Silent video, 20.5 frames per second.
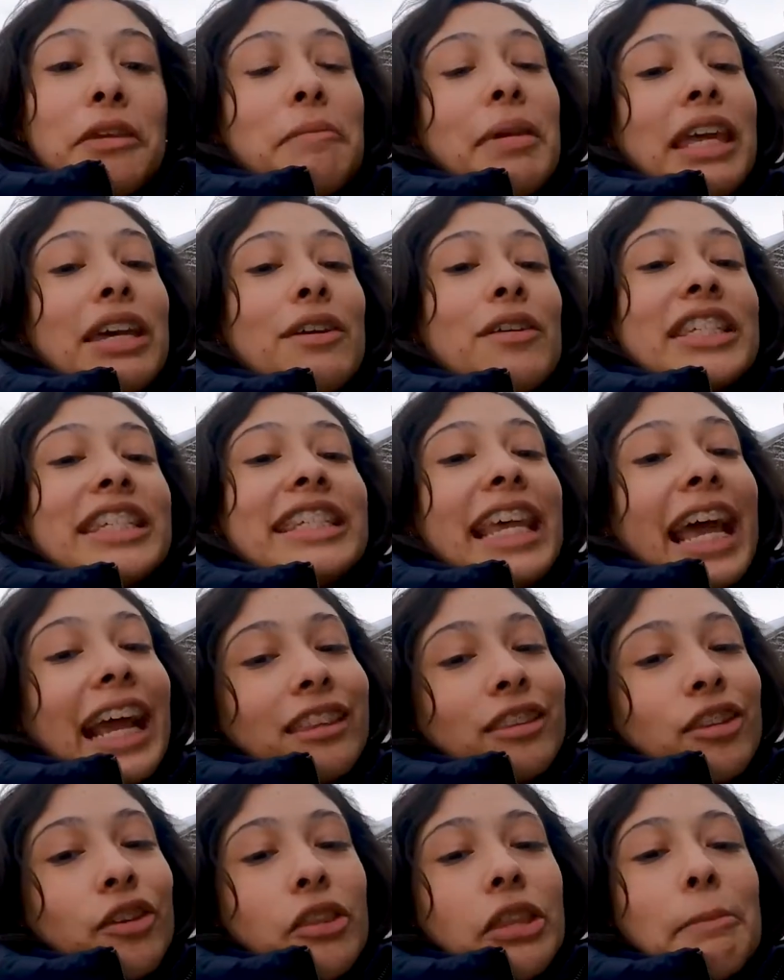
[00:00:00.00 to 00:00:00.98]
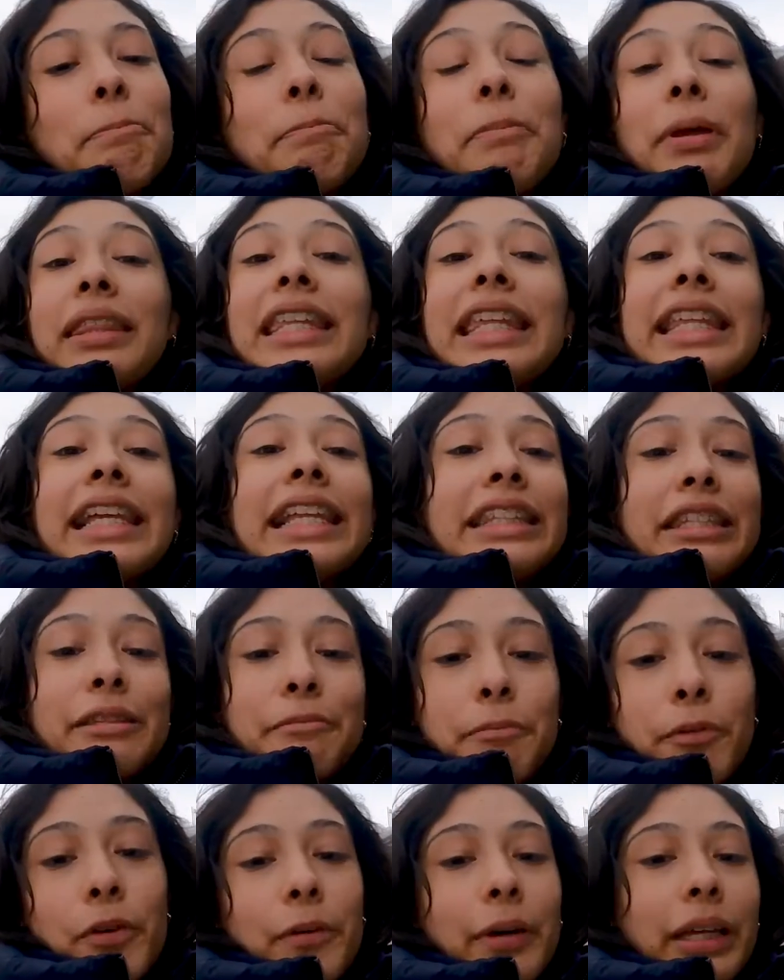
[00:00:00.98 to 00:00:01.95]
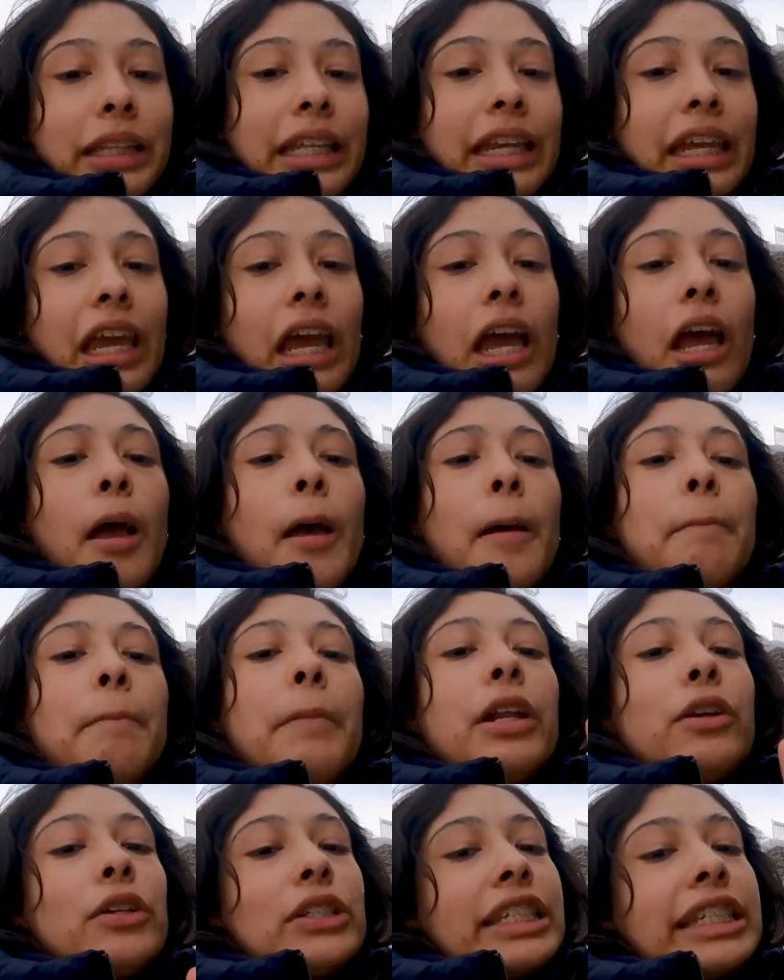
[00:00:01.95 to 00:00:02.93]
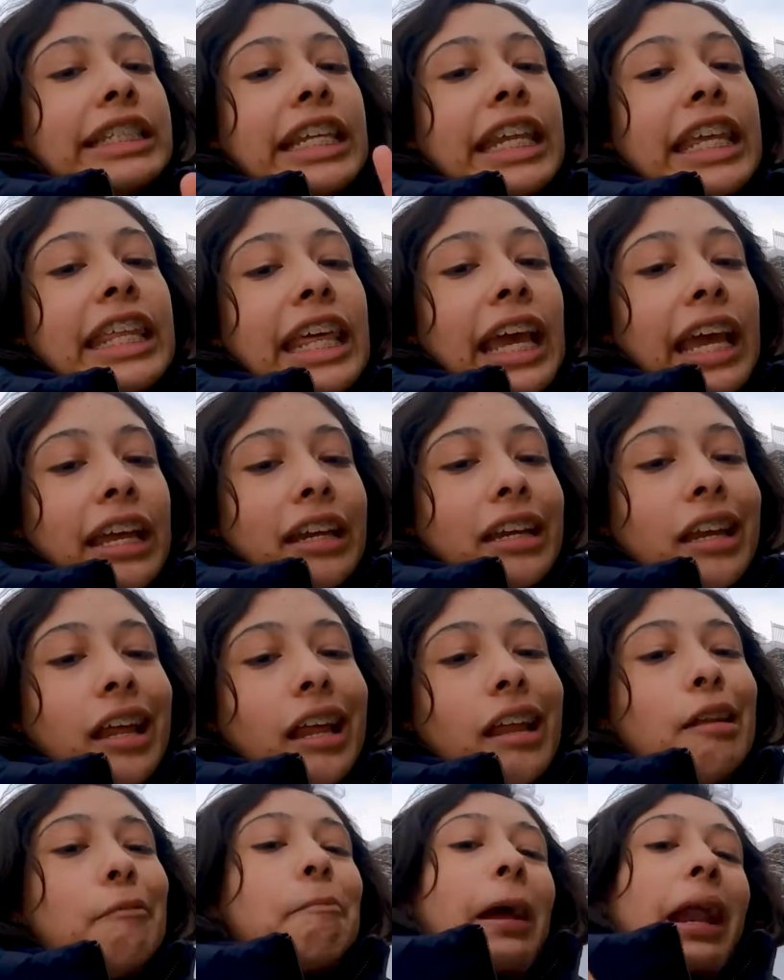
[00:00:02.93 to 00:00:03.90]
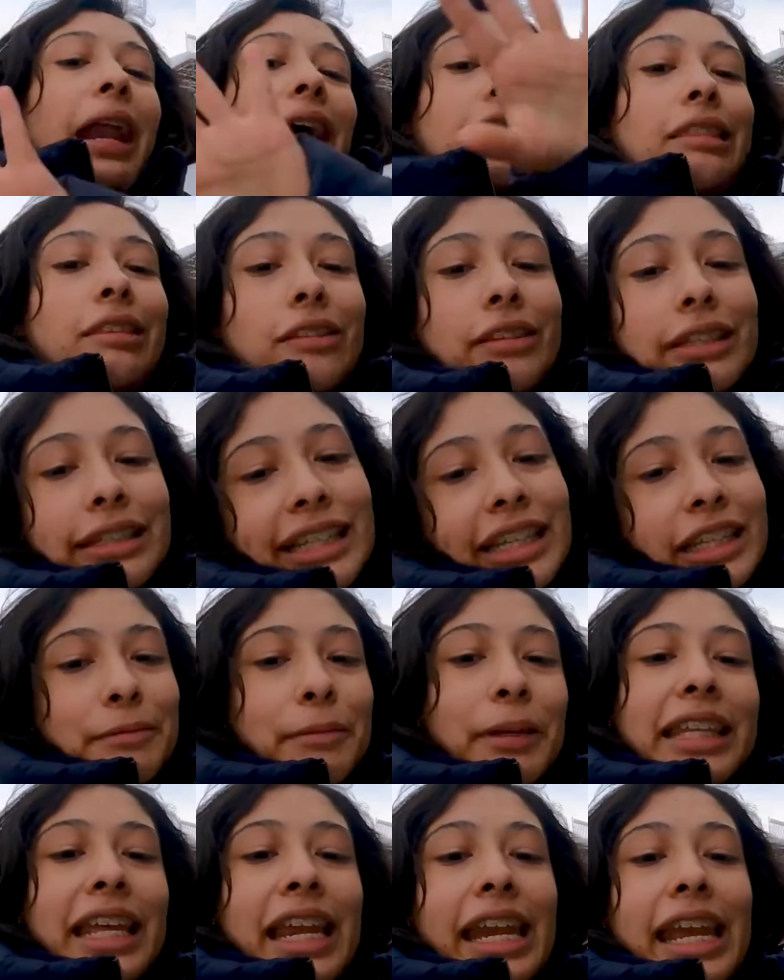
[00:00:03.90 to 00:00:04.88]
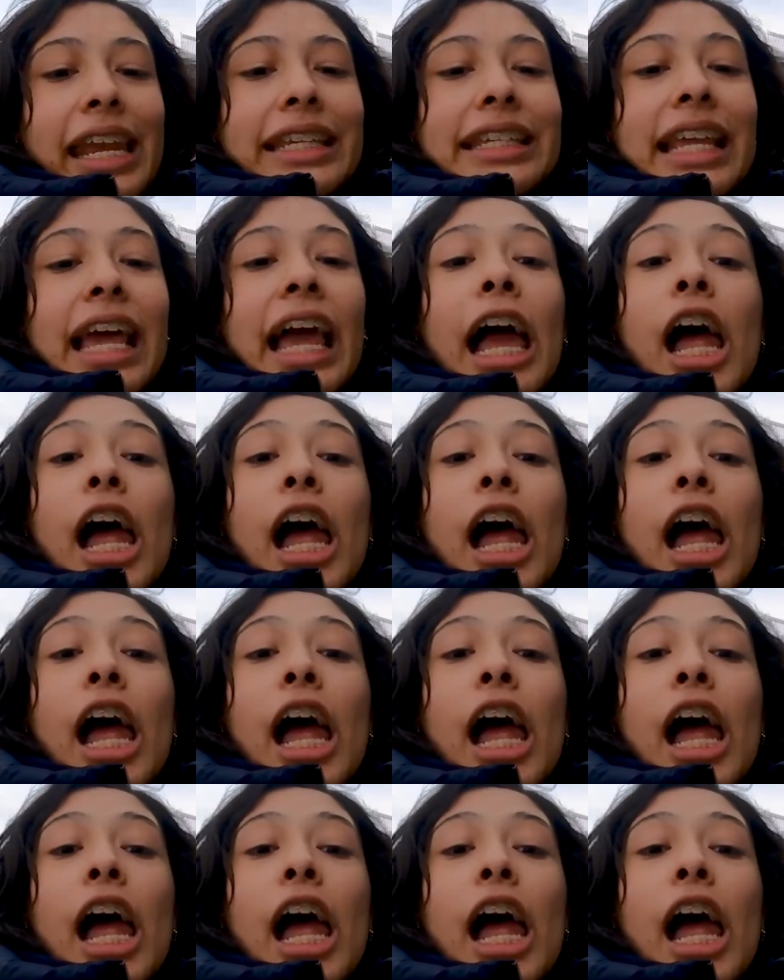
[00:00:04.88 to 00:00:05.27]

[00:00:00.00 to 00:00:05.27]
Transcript: químico exacto depende del tipo de batería, pero esta es la idea general para todas las baterías.